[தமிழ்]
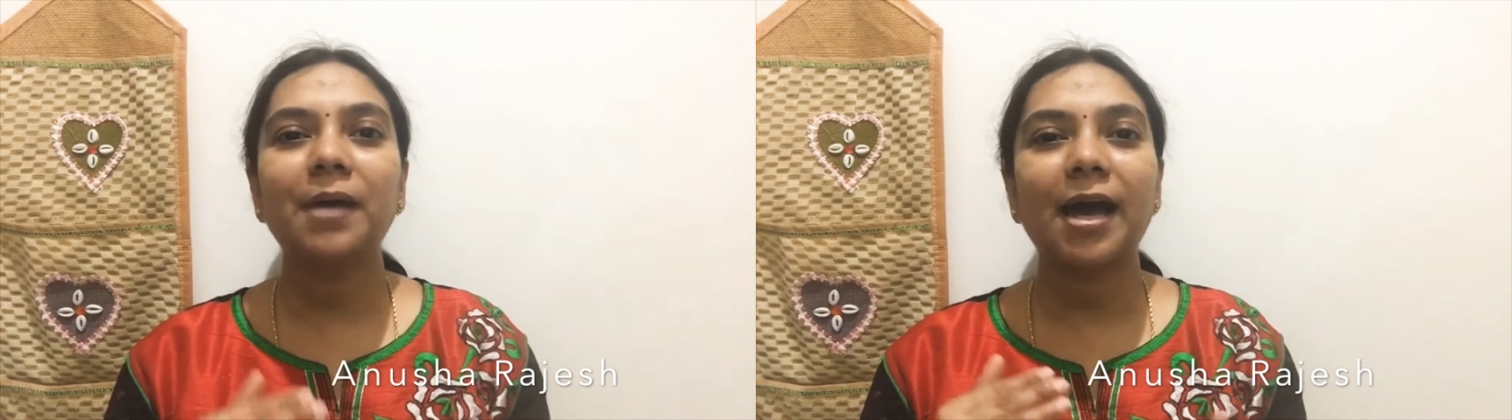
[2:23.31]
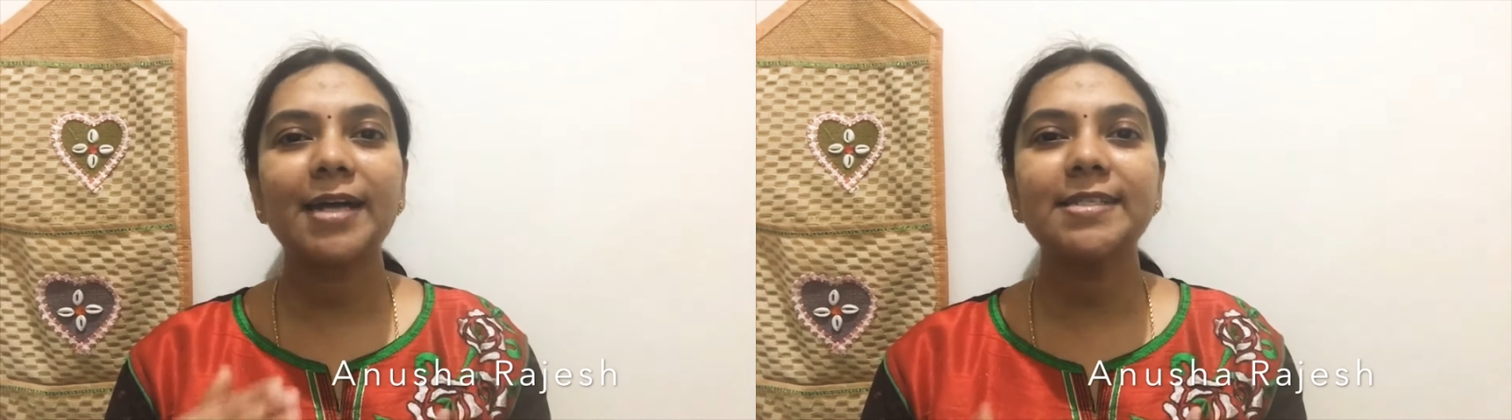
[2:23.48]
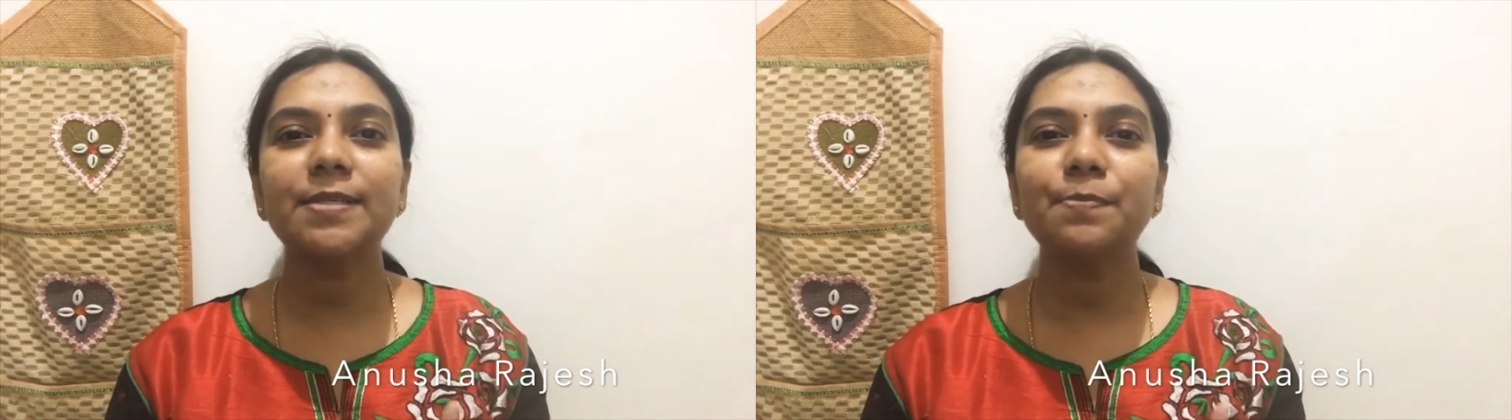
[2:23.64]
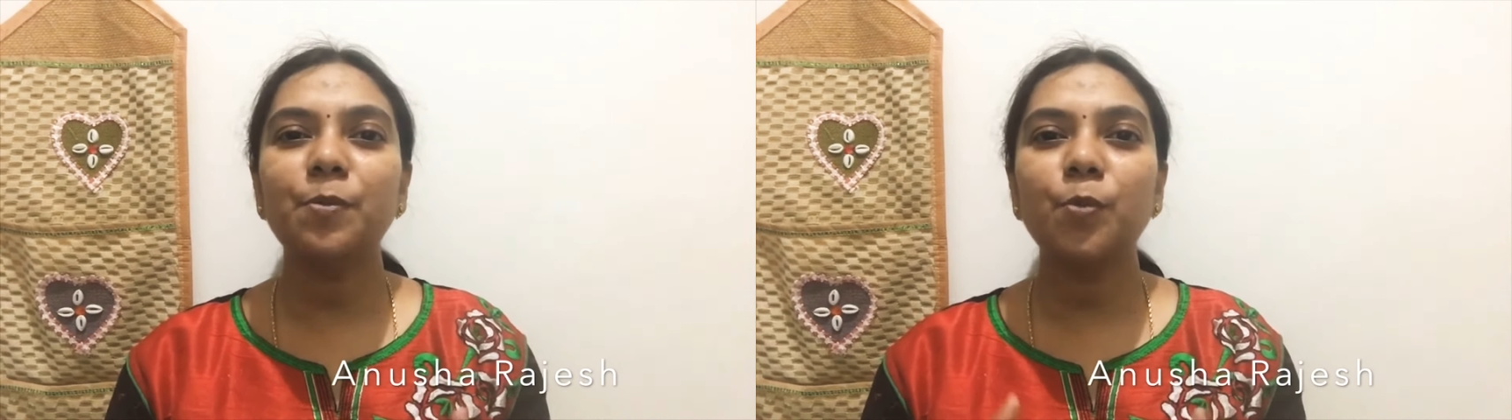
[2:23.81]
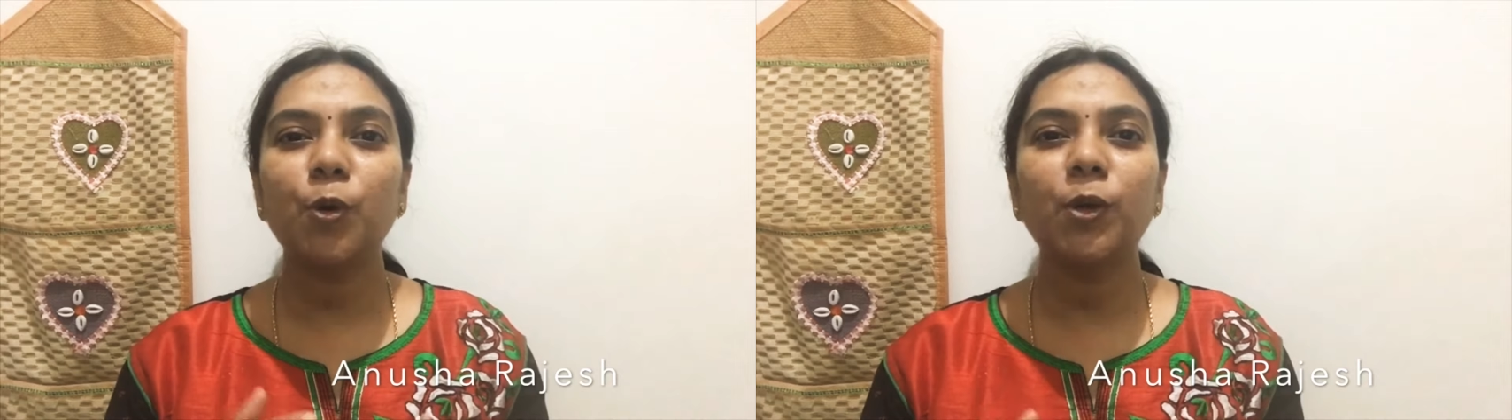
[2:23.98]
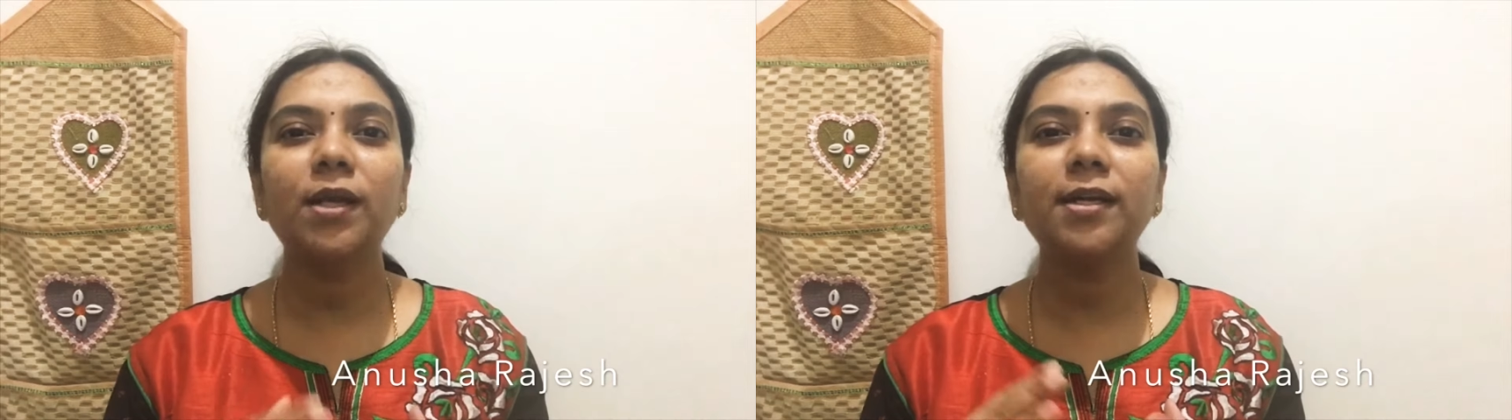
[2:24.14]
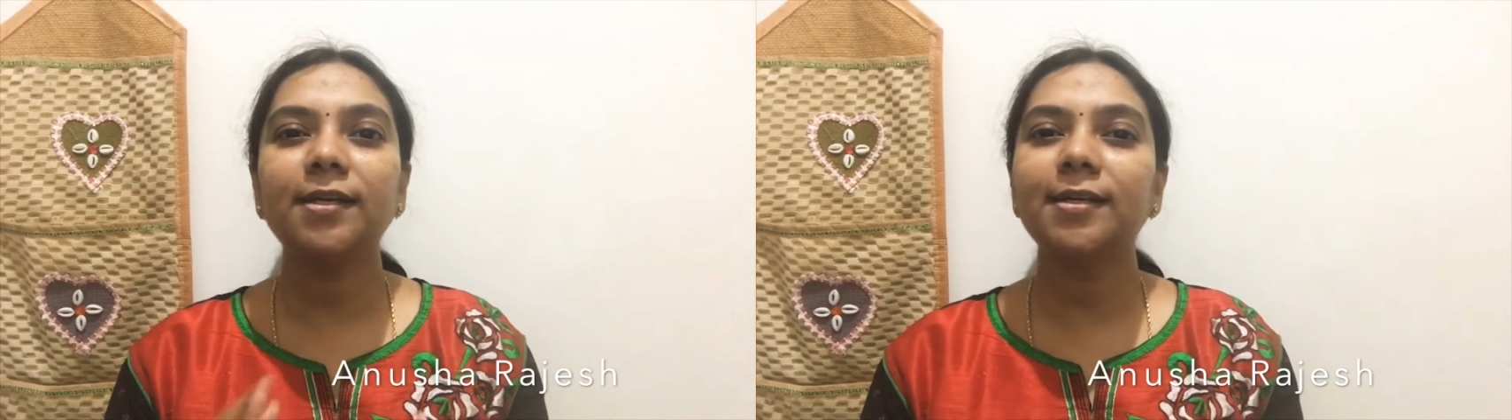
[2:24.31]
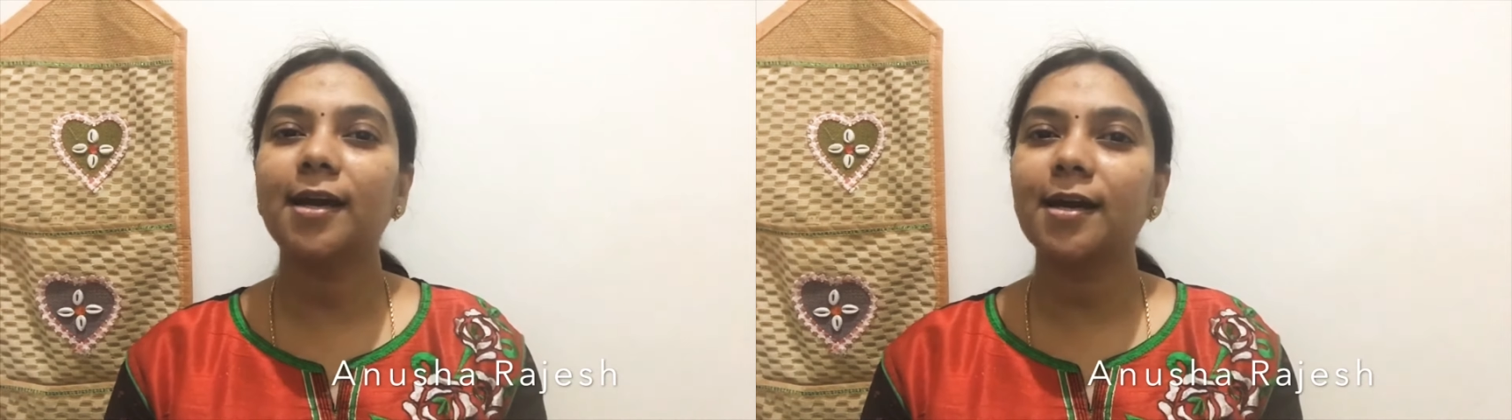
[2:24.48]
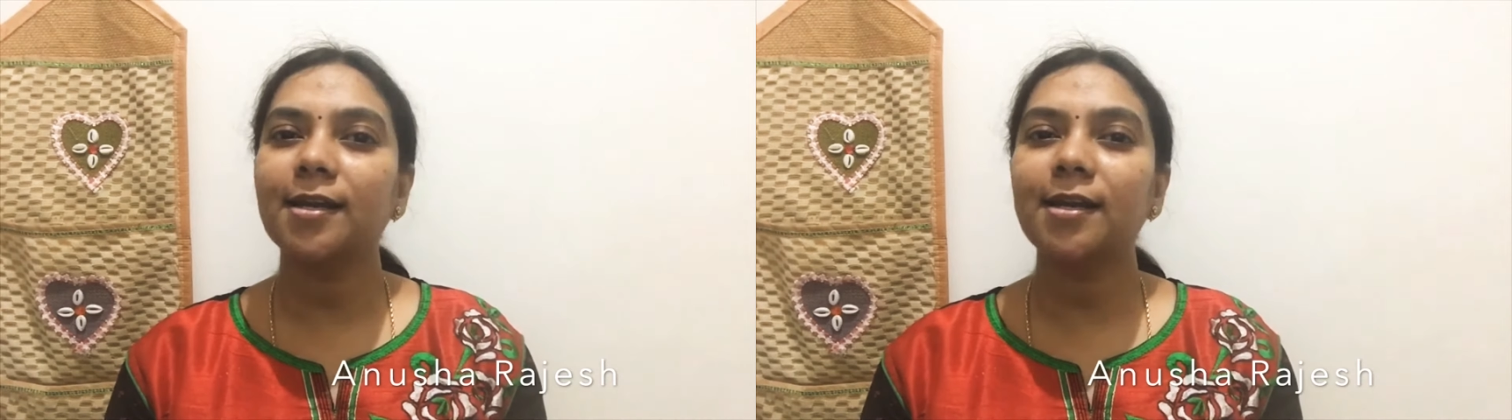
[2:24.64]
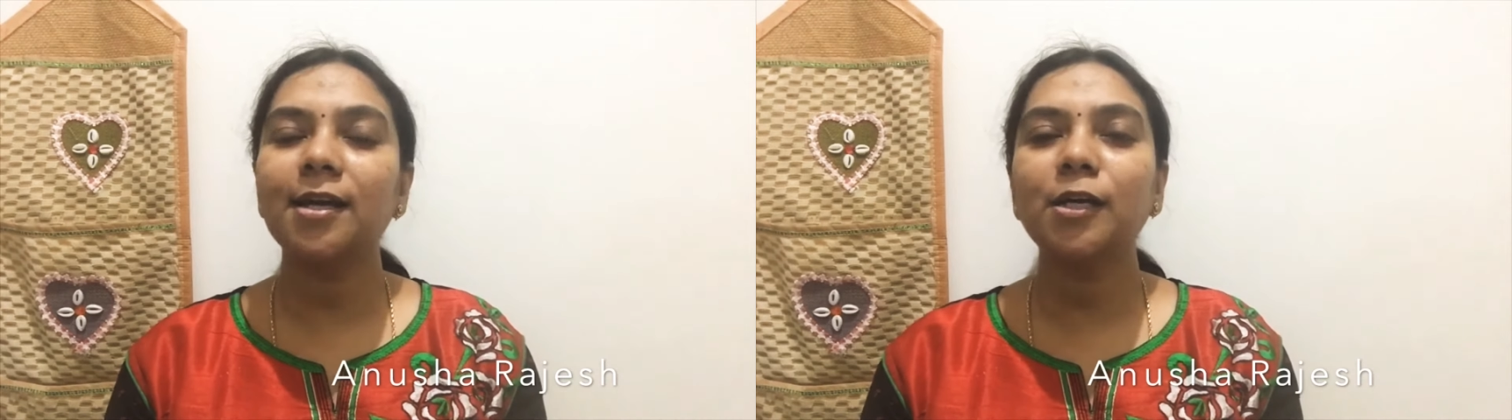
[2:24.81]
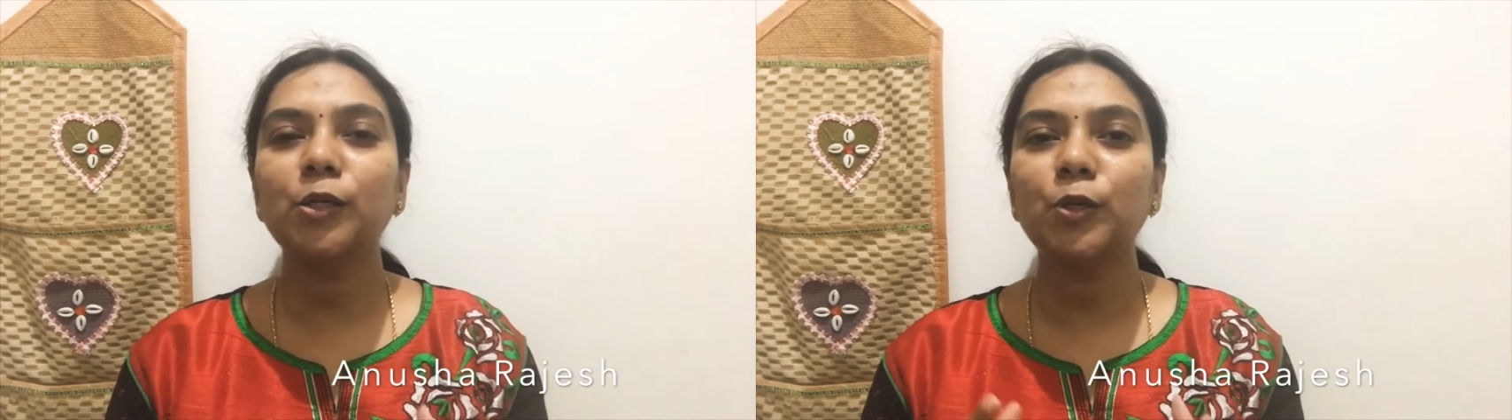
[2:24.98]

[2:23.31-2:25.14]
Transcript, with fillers: மேக்ஸிமம் உங்களுக்கு யாரெல்லாம்